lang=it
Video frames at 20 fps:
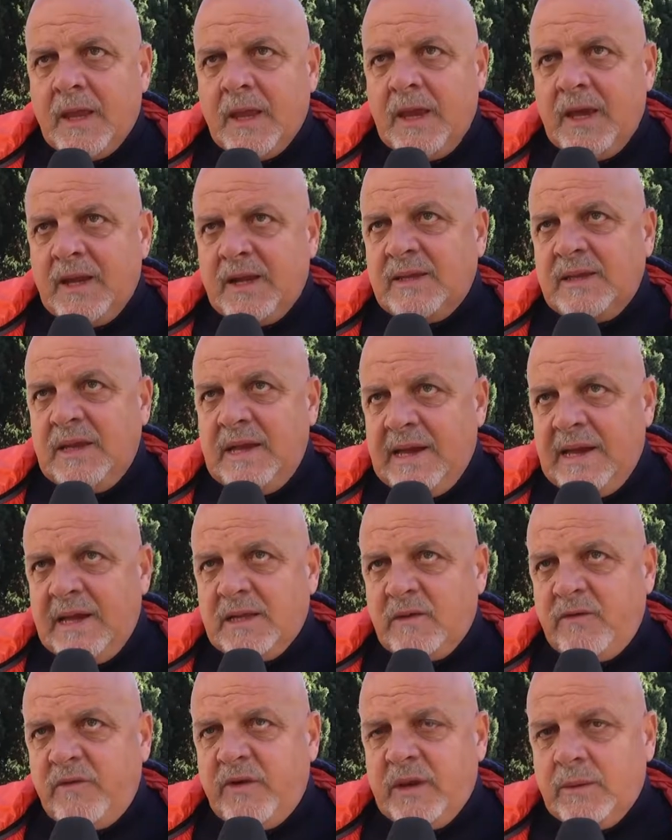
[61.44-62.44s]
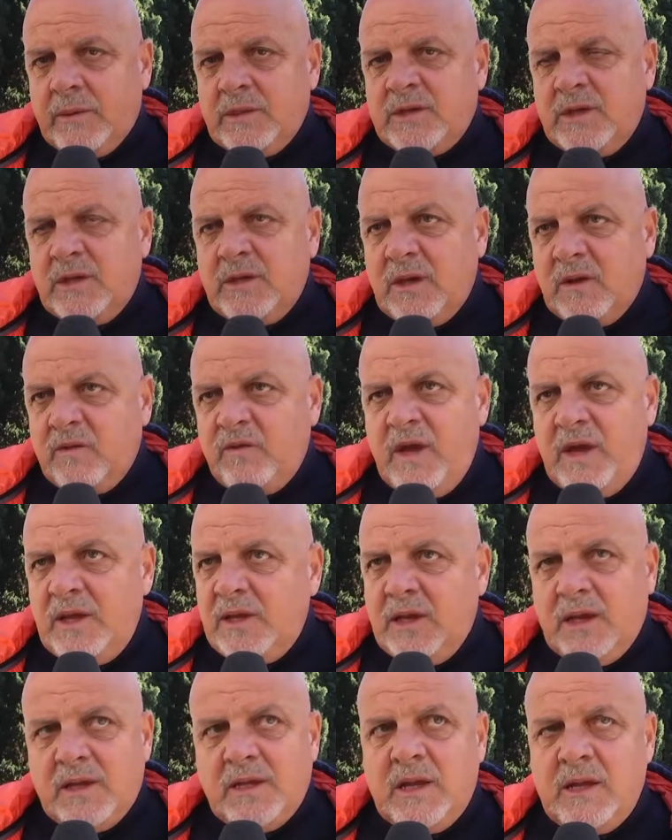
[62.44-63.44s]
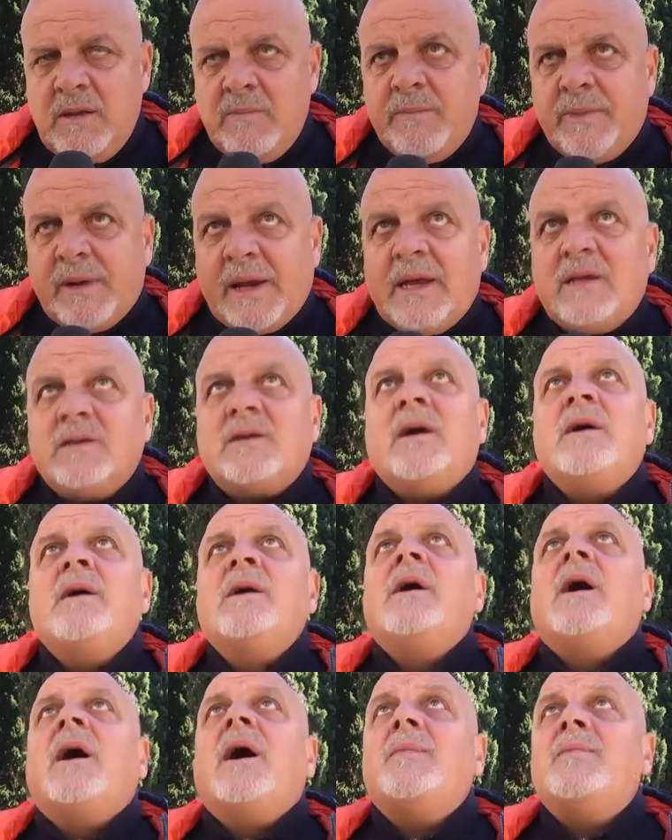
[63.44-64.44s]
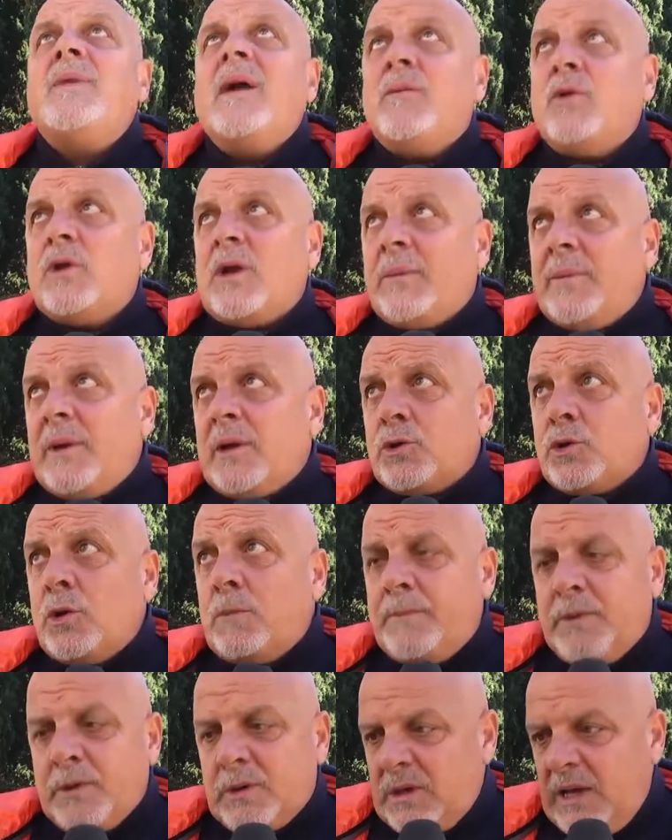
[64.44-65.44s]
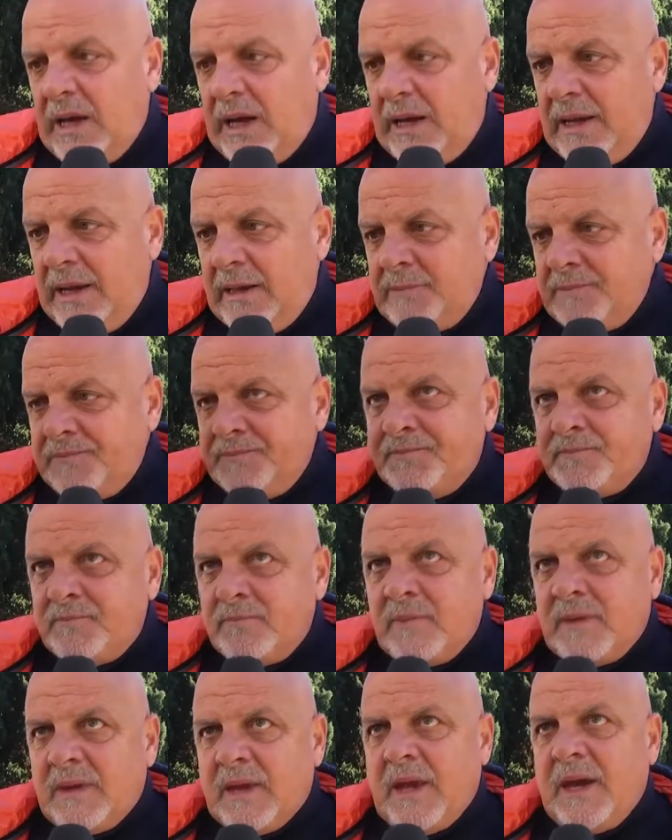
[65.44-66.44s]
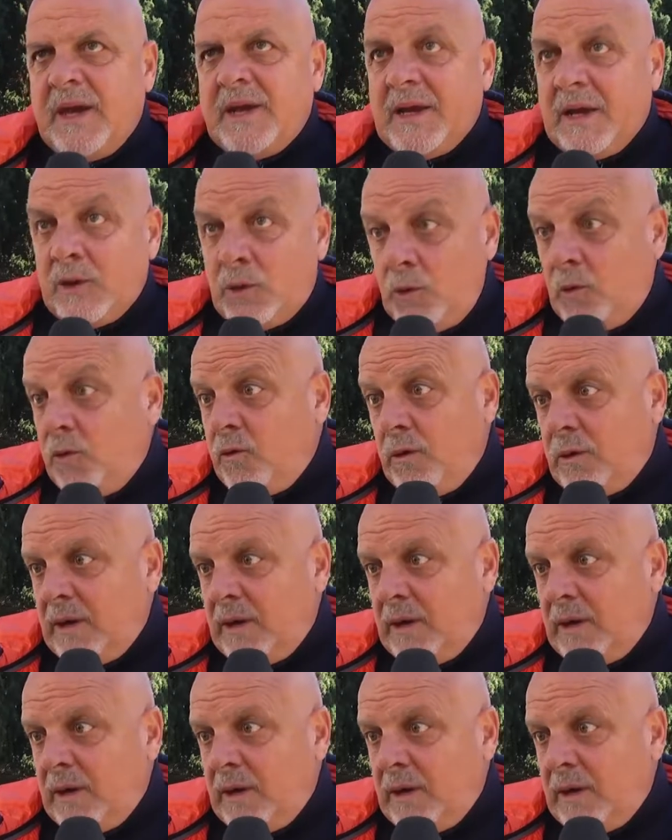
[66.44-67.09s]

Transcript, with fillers: che era delegata a fare questi interventi e dell'impresa. Abbiamo riaperto il portale che era chiuso